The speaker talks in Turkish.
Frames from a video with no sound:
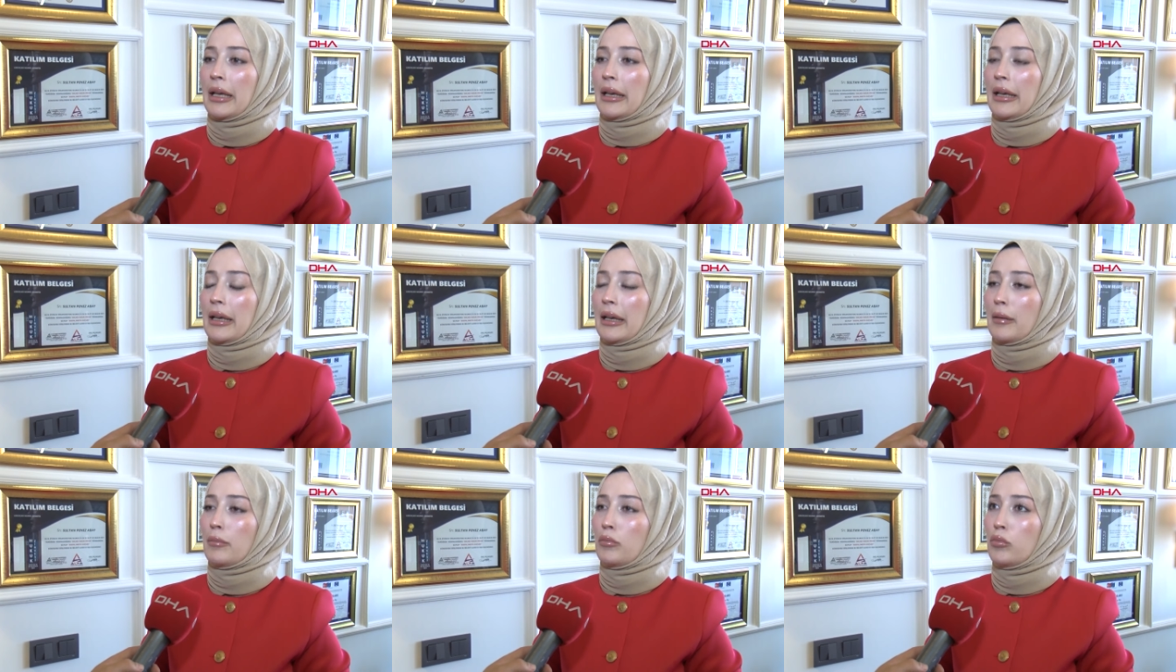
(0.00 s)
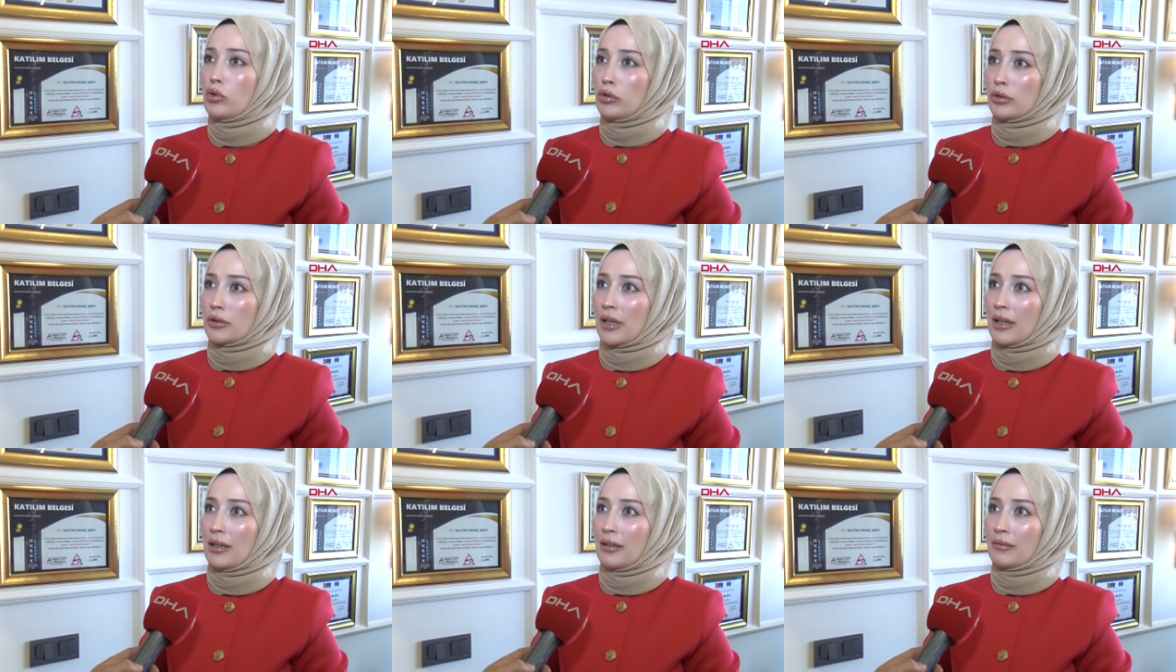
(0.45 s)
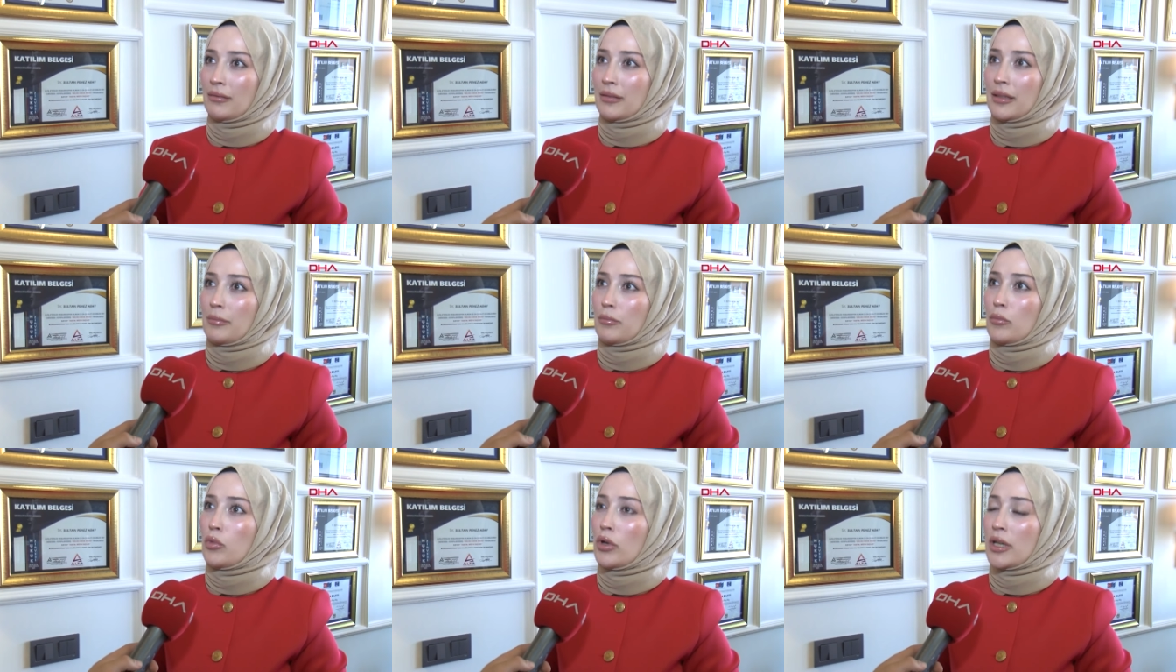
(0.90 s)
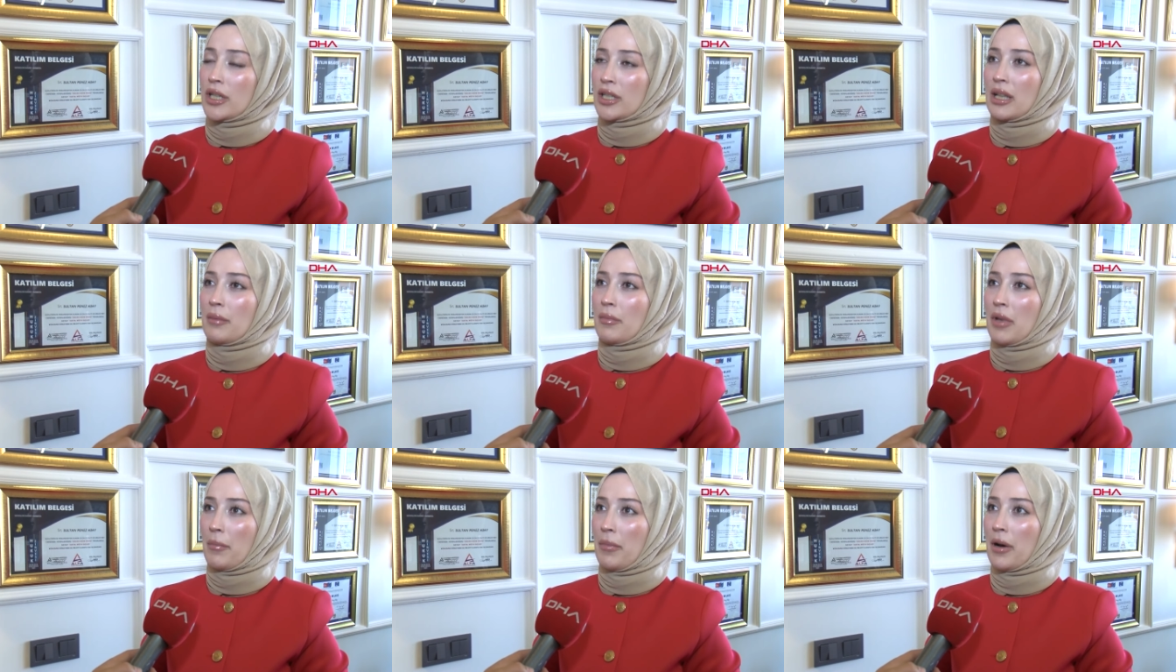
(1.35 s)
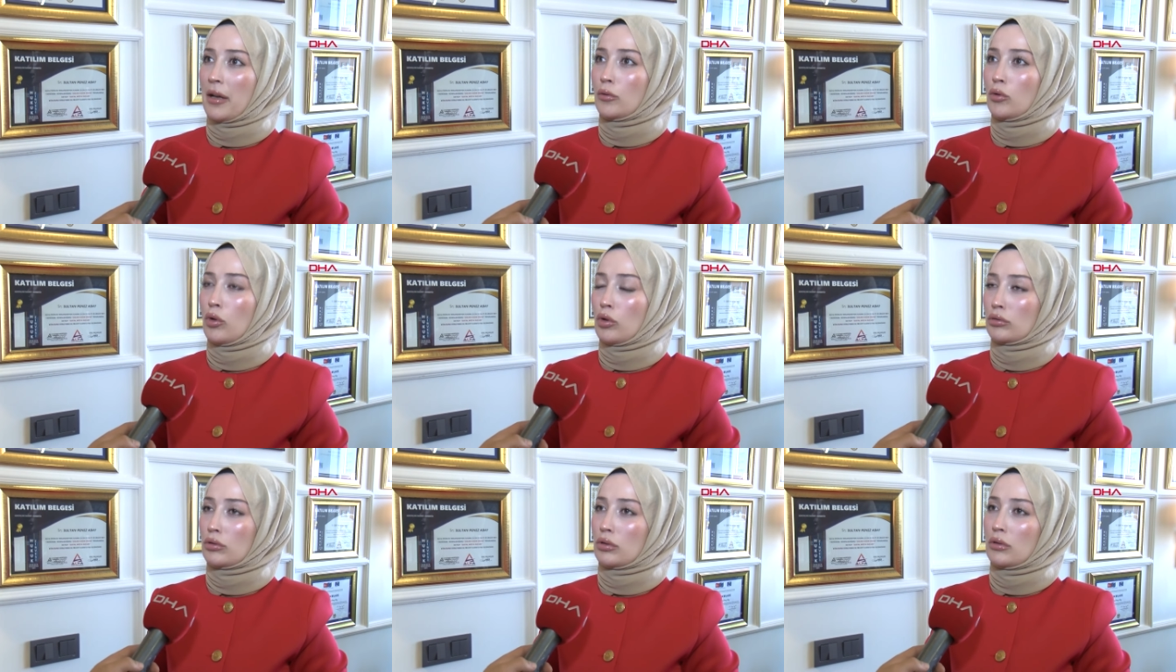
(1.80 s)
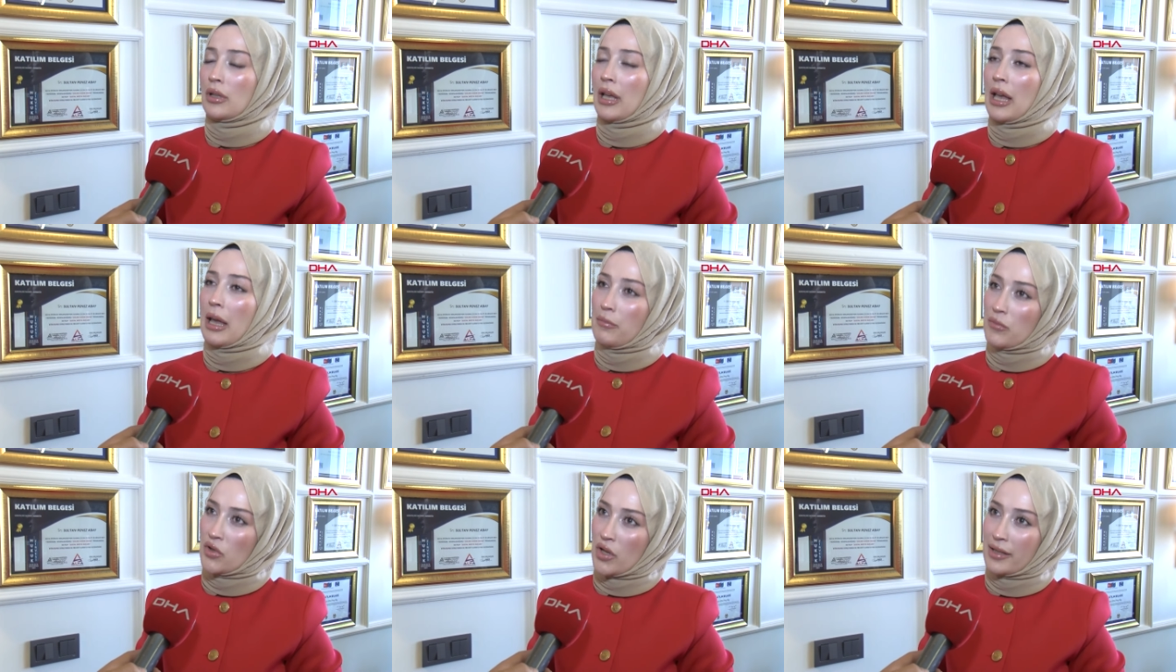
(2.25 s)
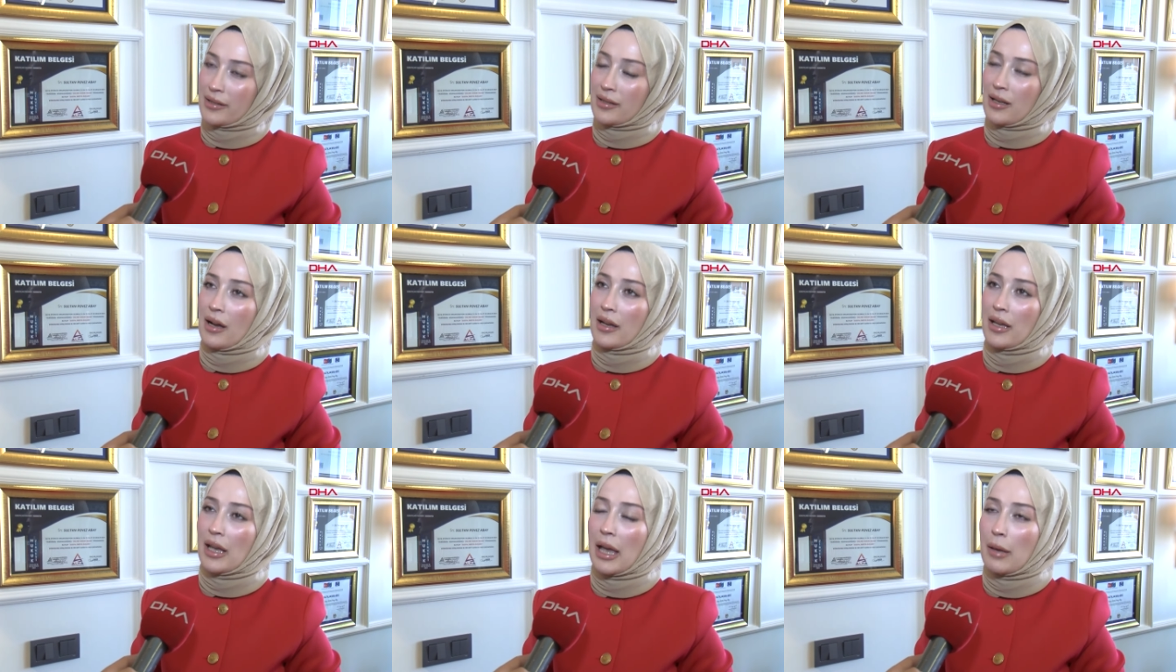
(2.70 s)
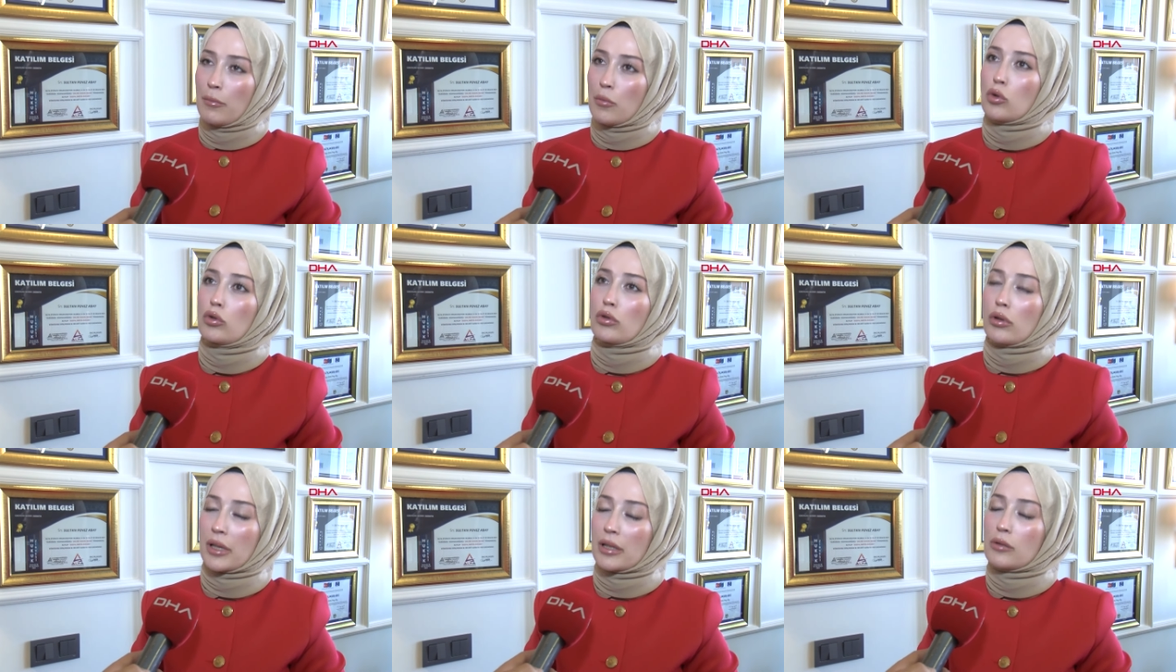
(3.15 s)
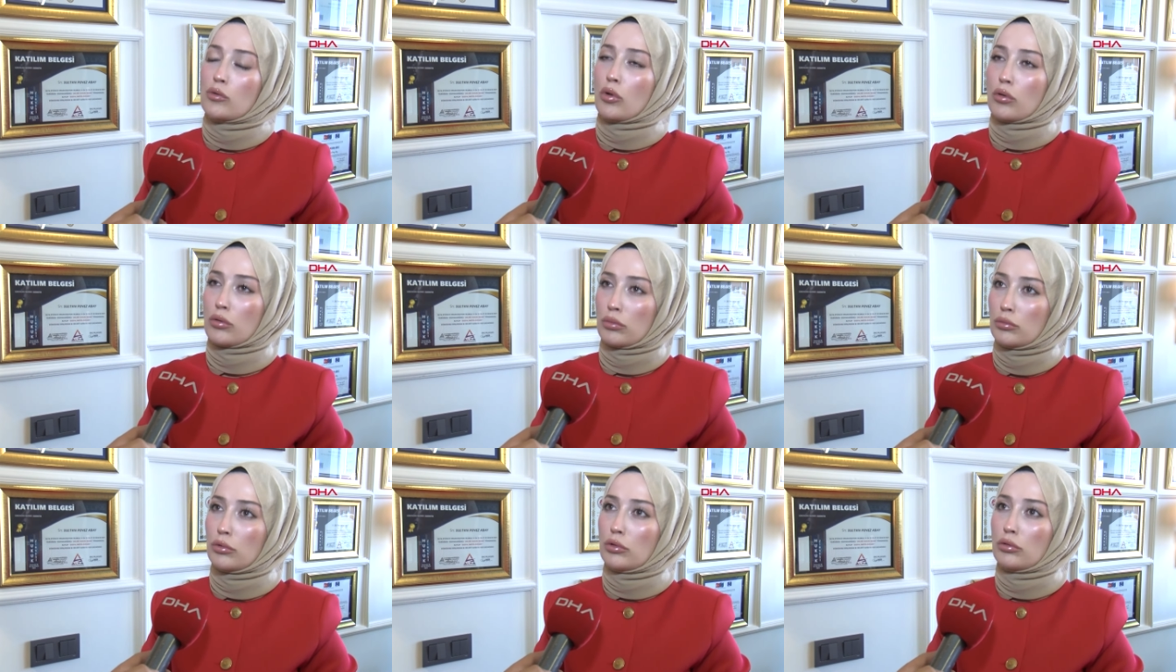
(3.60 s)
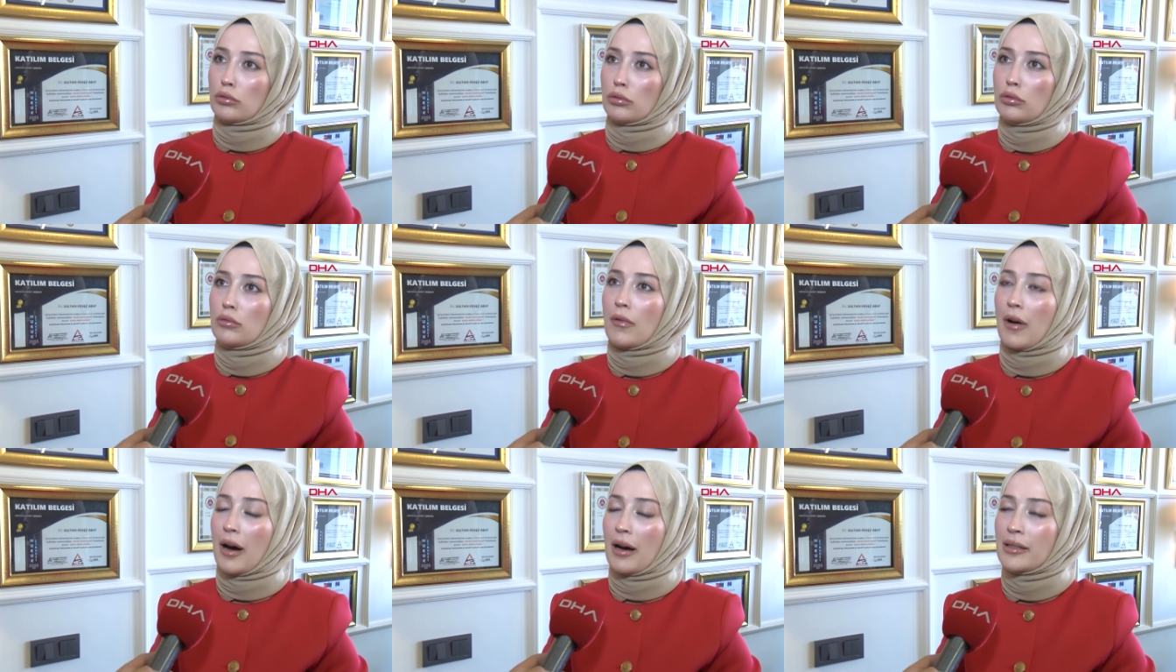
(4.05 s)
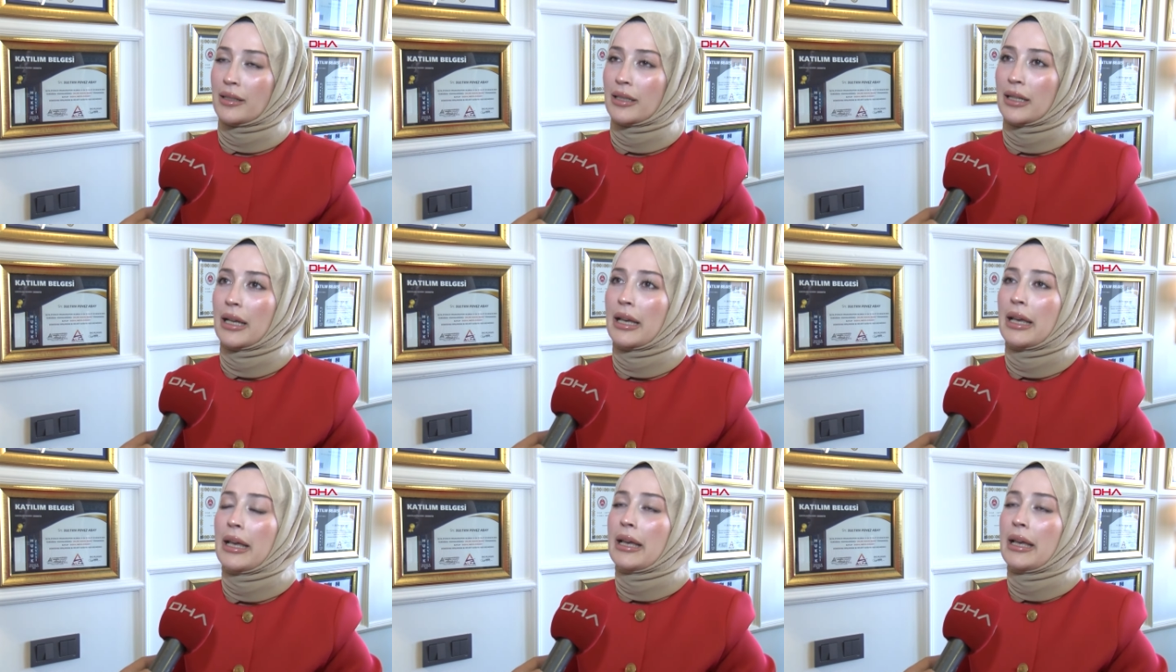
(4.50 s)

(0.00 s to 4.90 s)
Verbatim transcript: E, burada bu işlemi yapan doktorun hem cezai hem hukuki sorumluluğu var.